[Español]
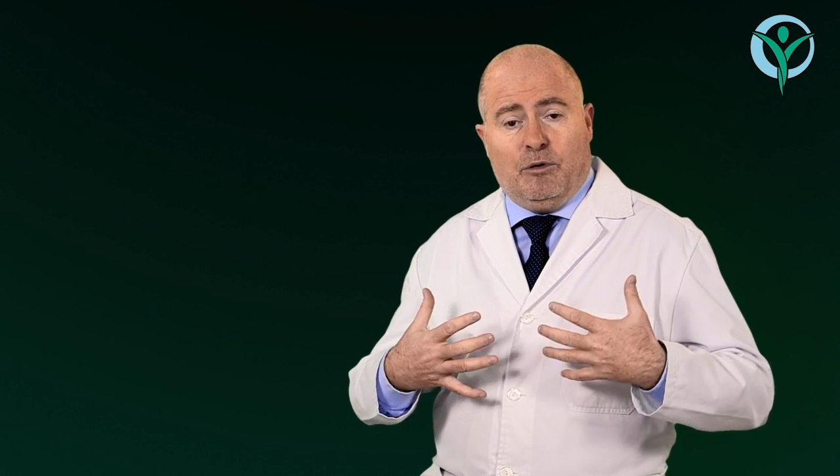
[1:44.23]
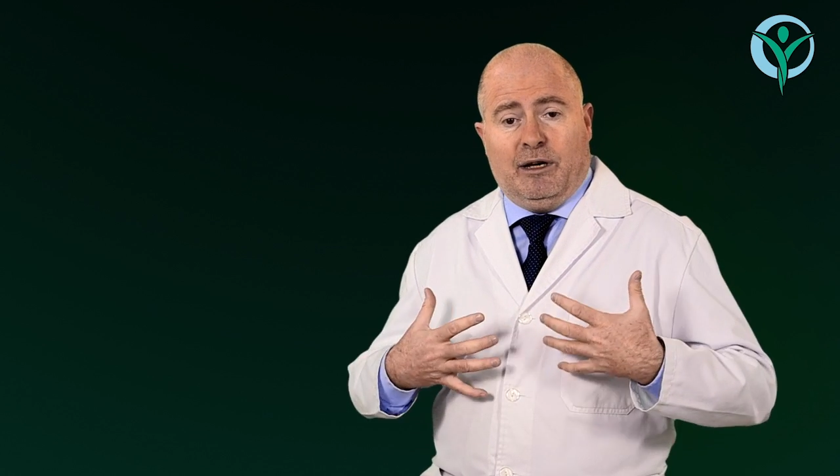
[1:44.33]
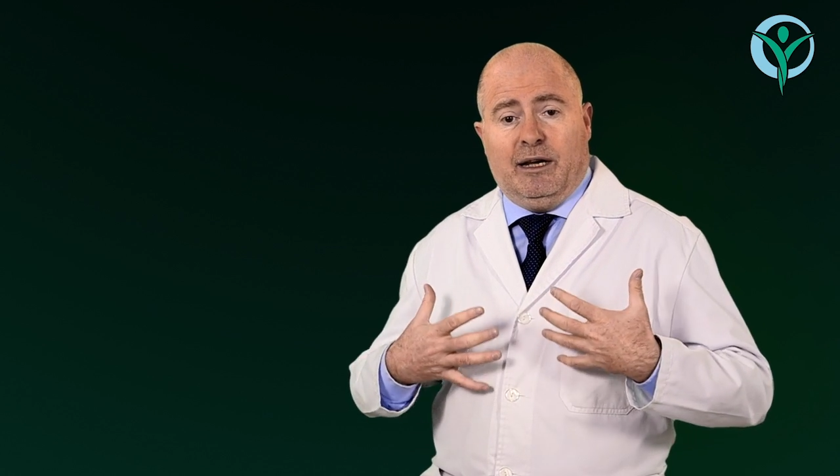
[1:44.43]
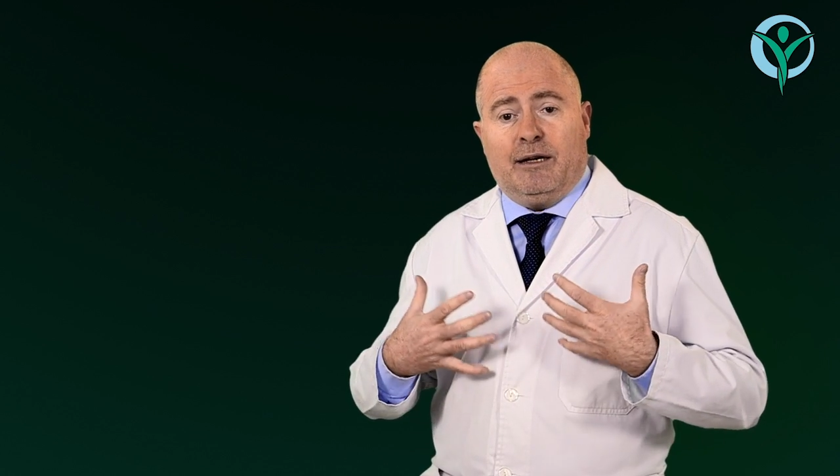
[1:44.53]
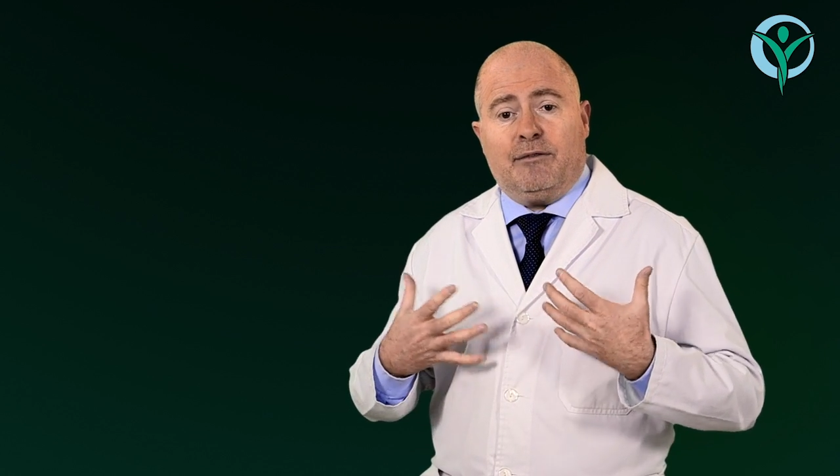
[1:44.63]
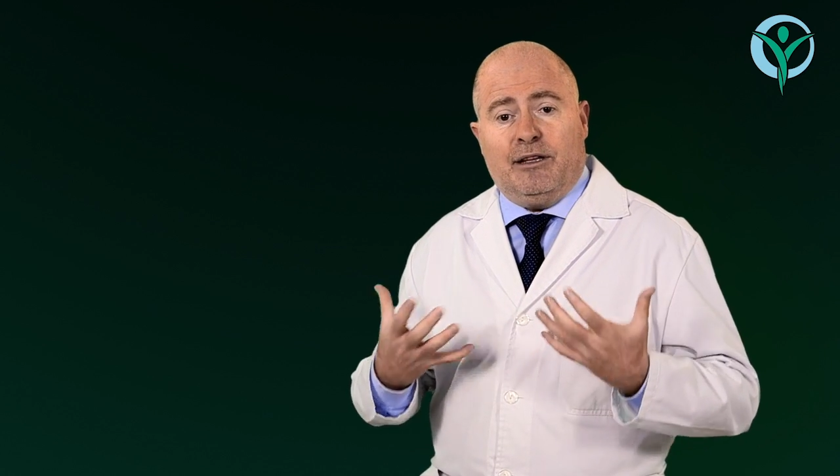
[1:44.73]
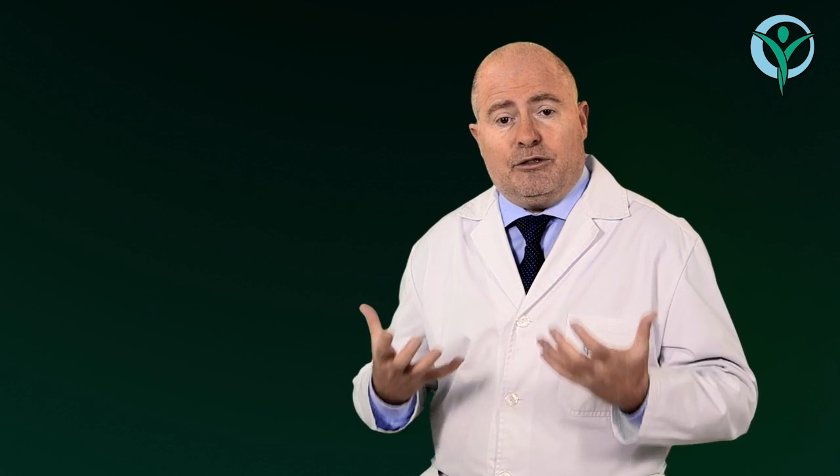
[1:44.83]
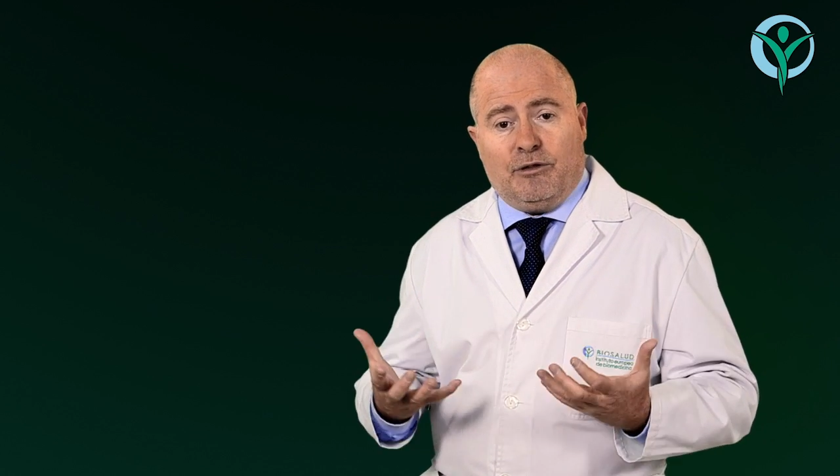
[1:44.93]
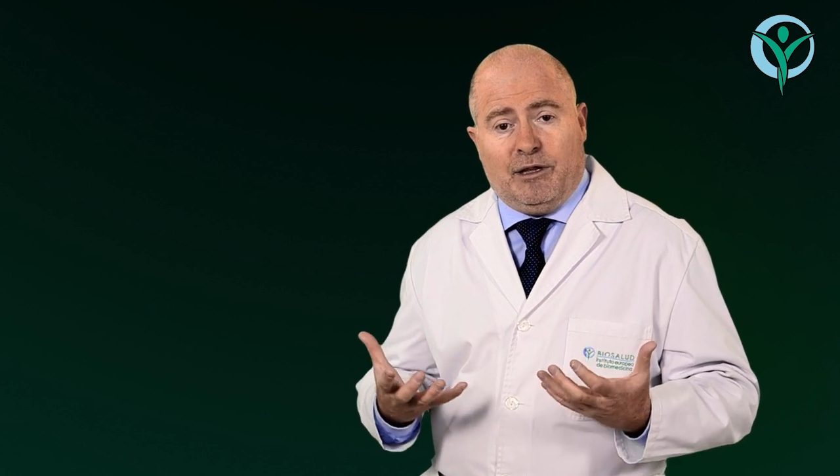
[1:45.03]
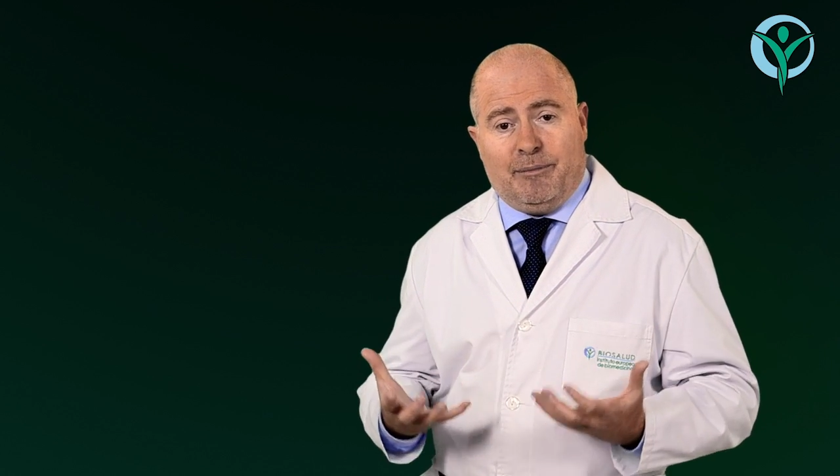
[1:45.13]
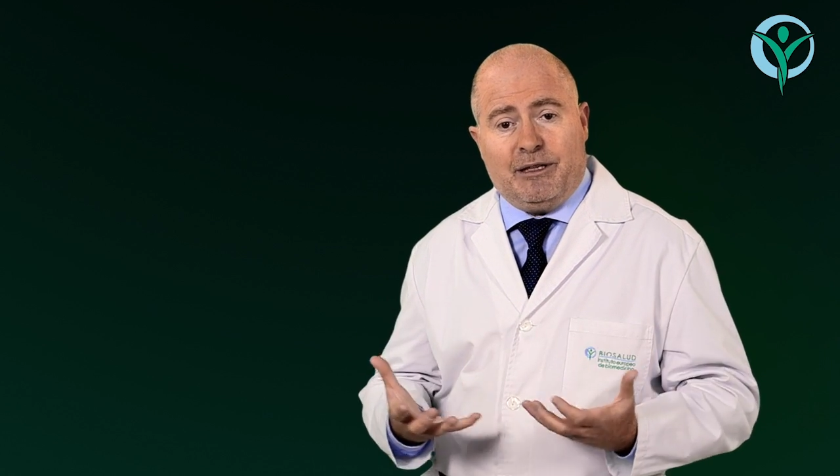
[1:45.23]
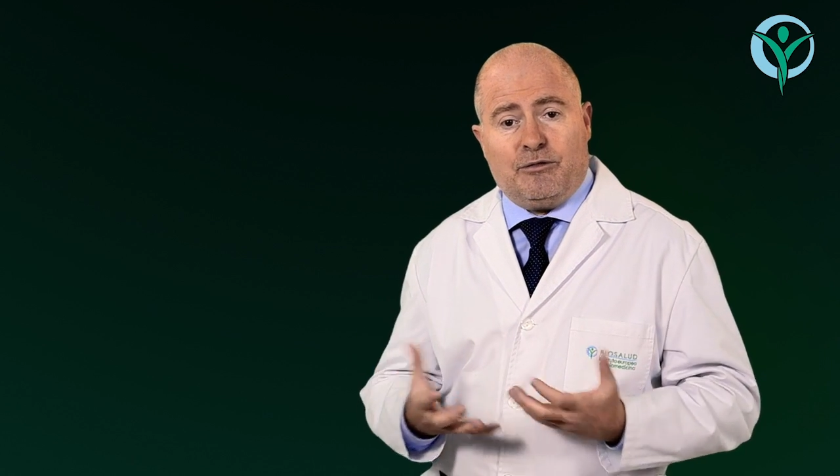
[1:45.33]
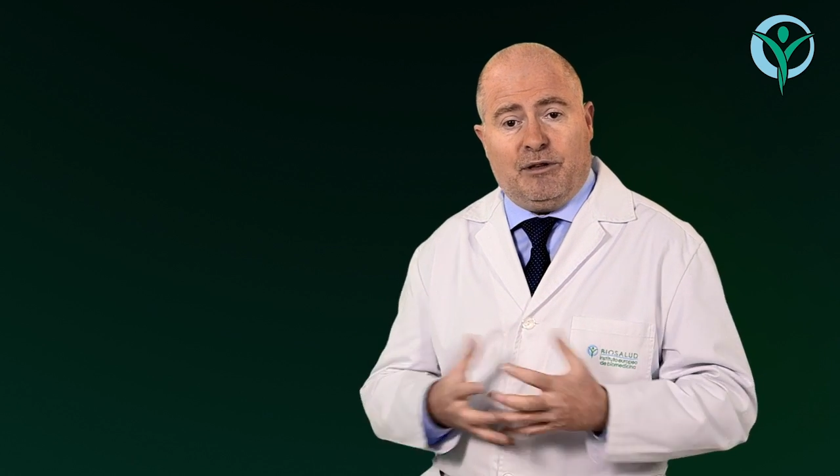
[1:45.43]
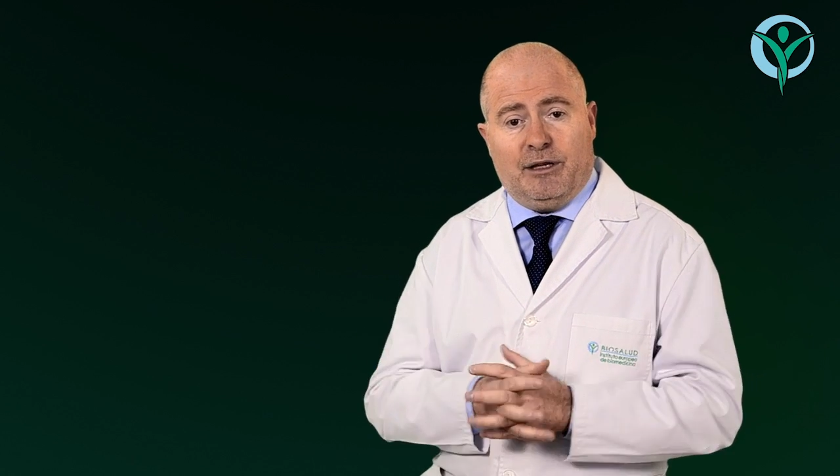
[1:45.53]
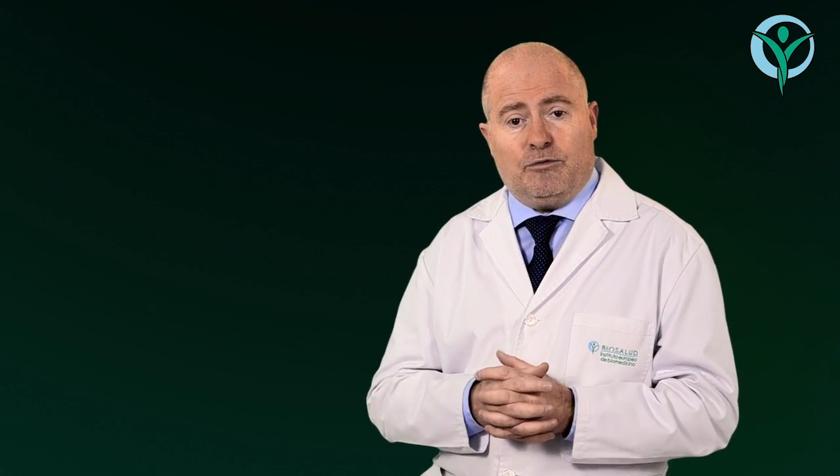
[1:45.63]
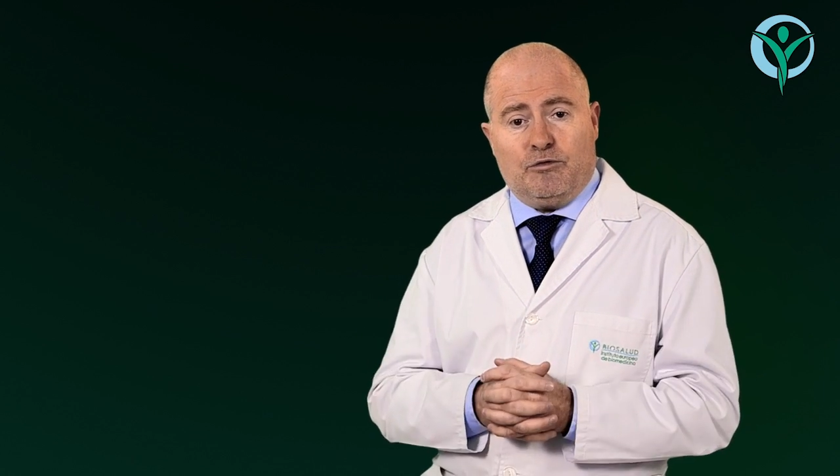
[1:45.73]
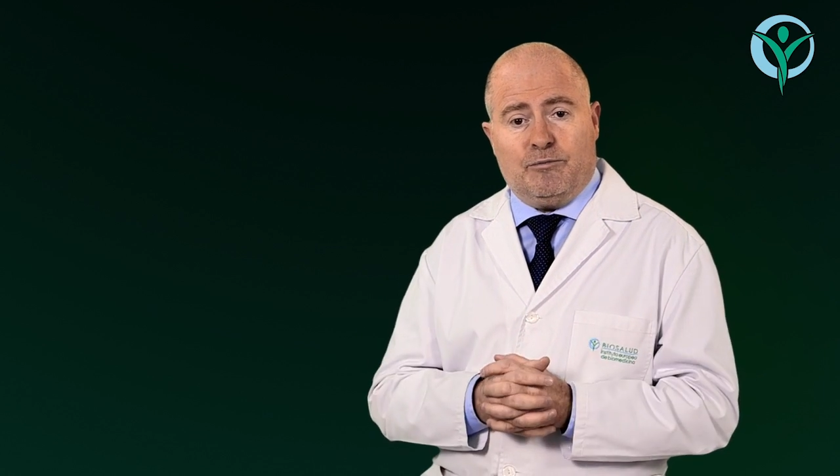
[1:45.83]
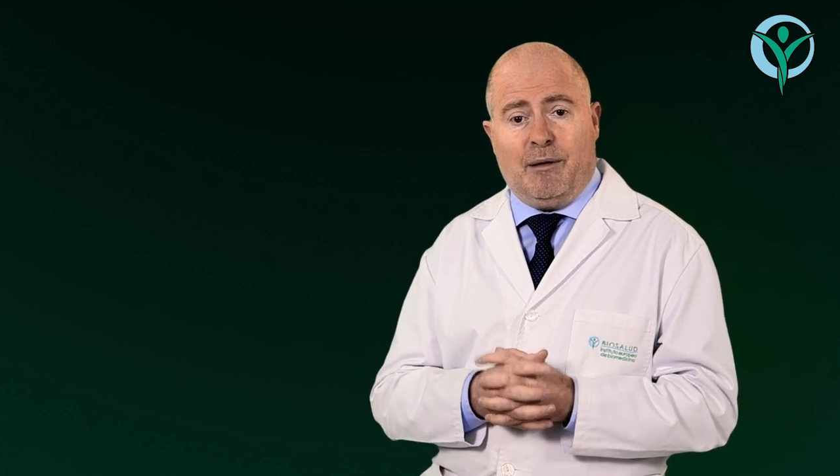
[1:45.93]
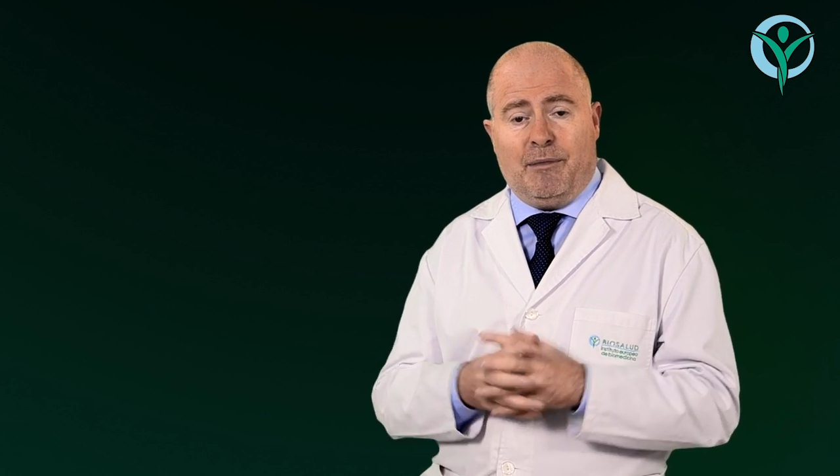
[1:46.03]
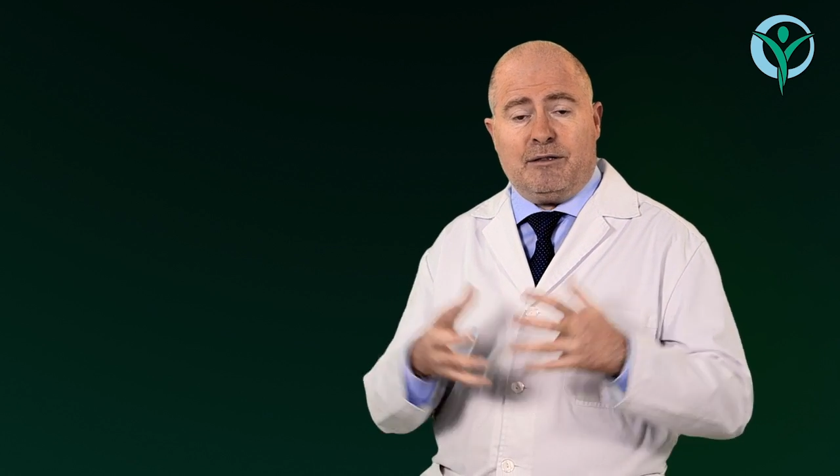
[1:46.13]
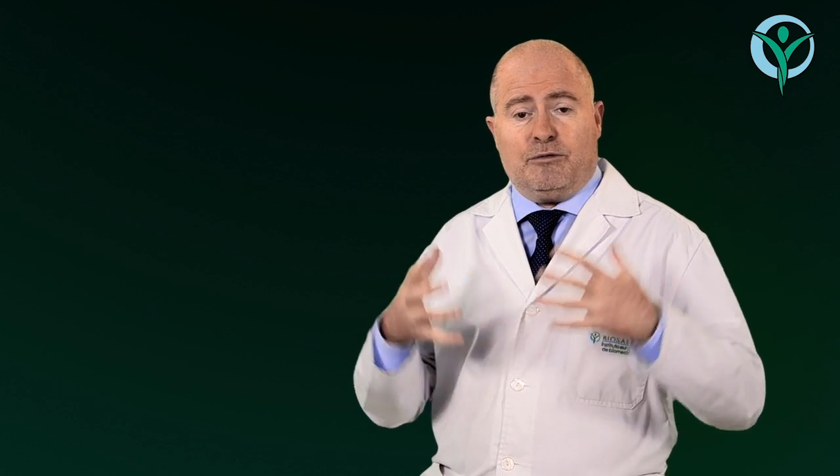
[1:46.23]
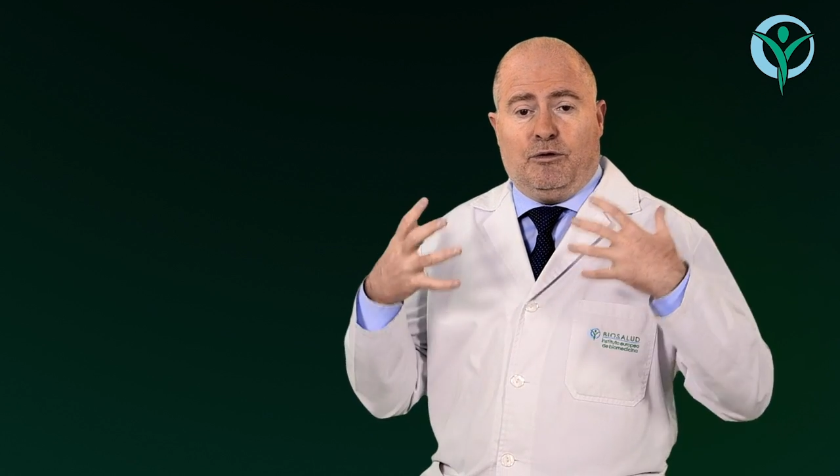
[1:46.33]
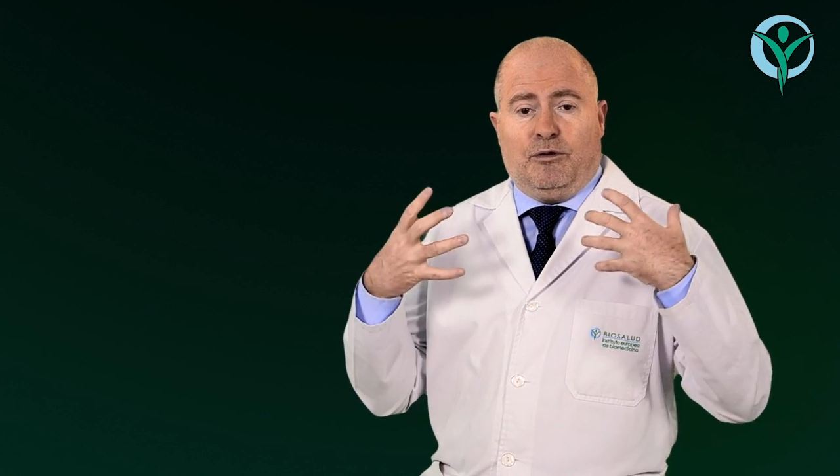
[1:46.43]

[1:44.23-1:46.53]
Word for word: por el exceso de peso de sus mamas,